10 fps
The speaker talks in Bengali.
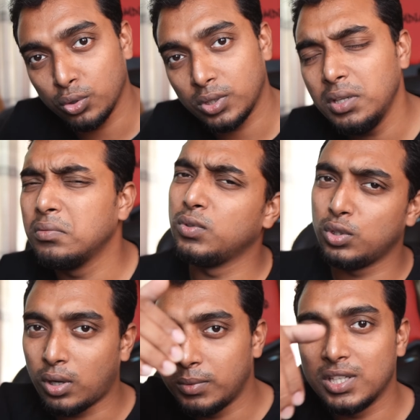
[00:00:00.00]
অটোতে
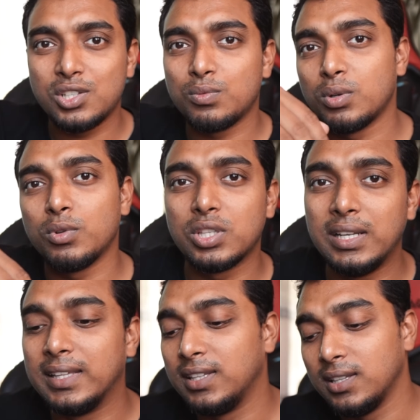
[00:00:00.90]
যদিও আমি ডিসক্রিপশন বক্সে
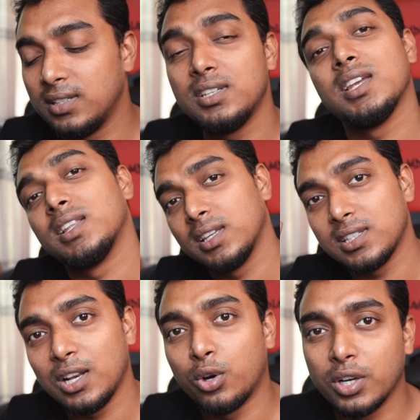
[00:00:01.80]
লিঙ্ক দিয়ে দিচ্ছি সেখান থেকে
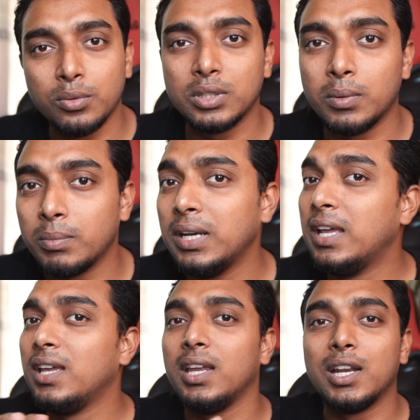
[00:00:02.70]
চাইলে অর্ডার করতে পারবেন
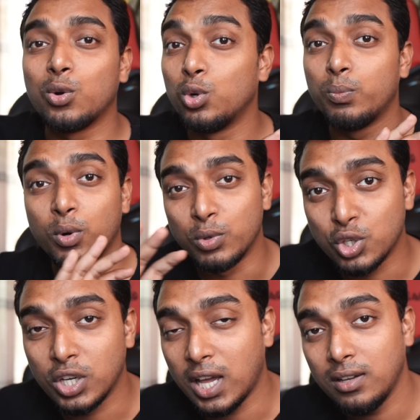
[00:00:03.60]
এটা কোনো
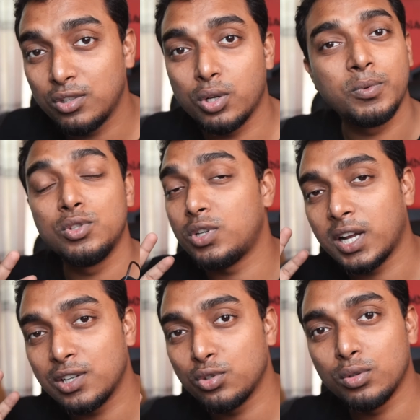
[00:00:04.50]
প্রমোশন না সব কিছু
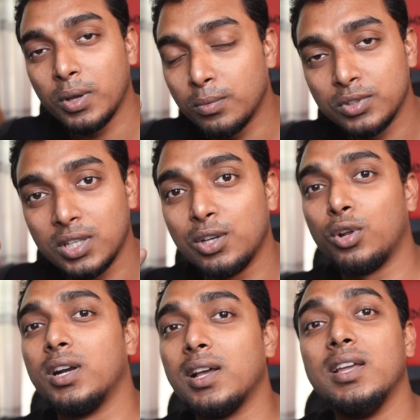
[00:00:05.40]
টাকার জন্য ভাইমোসানি
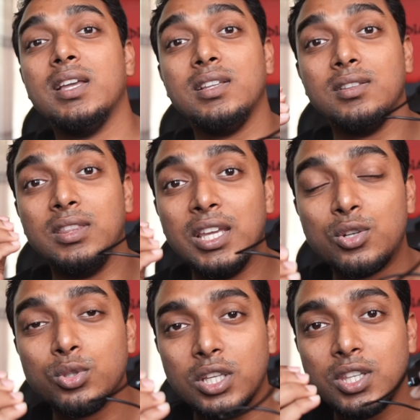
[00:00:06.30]
করে না দেশ
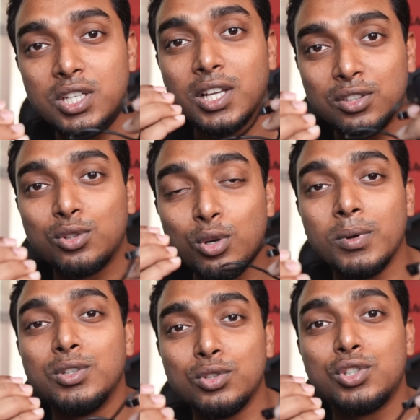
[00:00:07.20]
জাতির স্বার্থেও
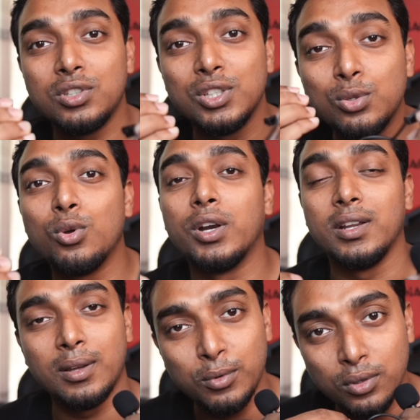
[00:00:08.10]
মানুষ কিছু করে
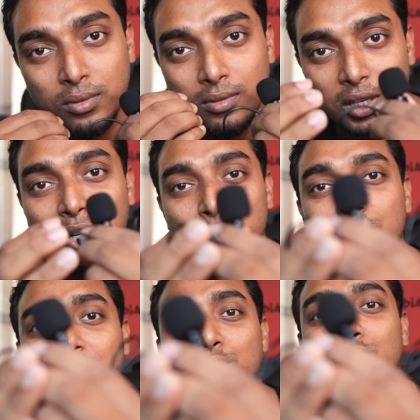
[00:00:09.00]
এবং এটা হচ্ছে
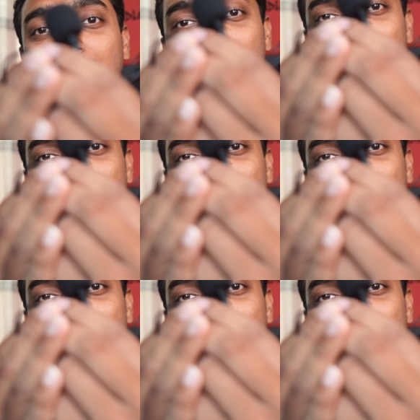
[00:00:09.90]
দেশ জাতির